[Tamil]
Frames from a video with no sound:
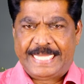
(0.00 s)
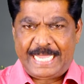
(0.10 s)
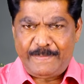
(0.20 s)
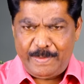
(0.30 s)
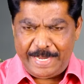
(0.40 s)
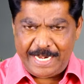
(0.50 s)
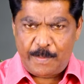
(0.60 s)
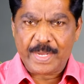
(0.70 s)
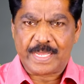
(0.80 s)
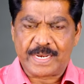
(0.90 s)
தேவர் மேல்
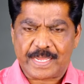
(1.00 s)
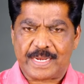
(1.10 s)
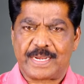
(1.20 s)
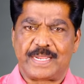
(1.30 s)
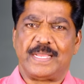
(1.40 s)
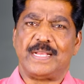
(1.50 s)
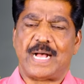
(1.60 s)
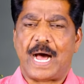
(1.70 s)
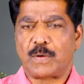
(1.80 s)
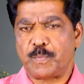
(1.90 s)
நமக்கு இருக்கின்ற
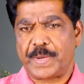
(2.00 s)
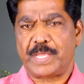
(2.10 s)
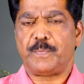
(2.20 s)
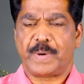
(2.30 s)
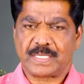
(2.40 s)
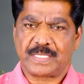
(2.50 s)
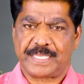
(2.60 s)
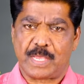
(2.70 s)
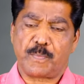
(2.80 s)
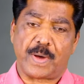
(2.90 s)
அன்பை
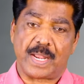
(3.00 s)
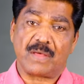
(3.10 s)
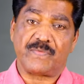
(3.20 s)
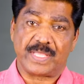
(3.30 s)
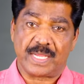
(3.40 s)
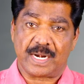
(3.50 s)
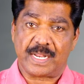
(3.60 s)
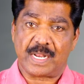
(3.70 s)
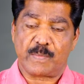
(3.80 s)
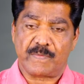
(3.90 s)
பக்தியை பல
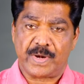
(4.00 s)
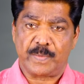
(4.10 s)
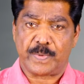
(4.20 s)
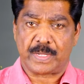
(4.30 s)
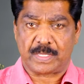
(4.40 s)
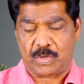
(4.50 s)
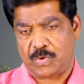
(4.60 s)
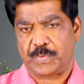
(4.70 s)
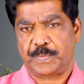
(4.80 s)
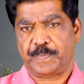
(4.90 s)
விதங்களை நம்ம
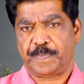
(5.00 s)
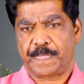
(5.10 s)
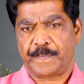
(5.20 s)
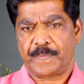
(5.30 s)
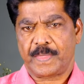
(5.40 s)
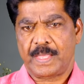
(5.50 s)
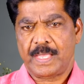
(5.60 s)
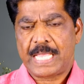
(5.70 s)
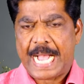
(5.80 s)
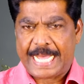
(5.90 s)
வெளிப்படுத்துகிறோம்
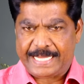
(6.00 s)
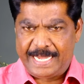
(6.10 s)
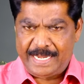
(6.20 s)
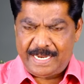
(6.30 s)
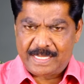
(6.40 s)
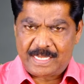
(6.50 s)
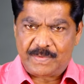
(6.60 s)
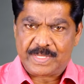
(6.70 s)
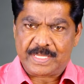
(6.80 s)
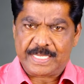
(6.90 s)
அதே
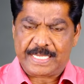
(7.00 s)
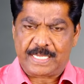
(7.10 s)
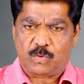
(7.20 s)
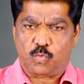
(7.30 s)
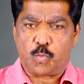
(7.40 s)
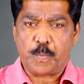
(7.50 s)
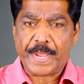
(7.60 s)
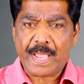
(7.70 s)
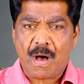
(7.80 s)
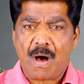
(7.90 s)
நேரத்தில் வந்து
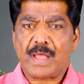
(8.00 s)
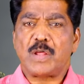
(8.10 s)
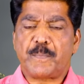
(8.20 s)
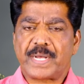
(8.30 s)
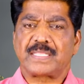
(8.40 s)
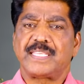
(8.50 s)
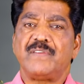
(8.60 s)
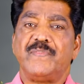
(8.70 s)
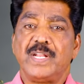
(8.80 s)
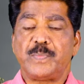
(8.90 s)
உண்மையான
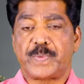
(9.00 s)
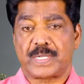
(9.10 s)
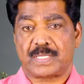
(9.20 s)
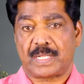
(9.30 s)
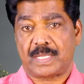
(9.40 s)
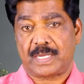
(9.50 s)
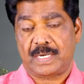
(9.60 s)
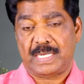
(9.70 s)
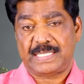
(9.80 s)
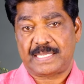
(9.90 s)
பக்தியை
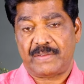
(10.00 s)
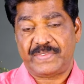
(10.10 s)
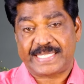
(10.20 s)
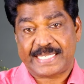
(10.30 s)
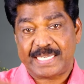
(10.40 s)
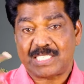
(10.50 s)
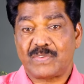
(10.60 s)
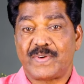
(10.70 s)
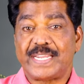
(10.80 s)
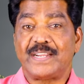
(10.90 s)
வெளிப்படுத்துறதுக்கென்று சில விசேஷ
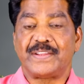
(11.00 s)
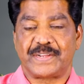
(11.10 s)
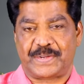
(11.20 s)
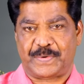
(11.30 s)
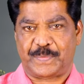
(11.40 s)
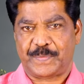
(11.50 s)
வழிகளும் இருக்குது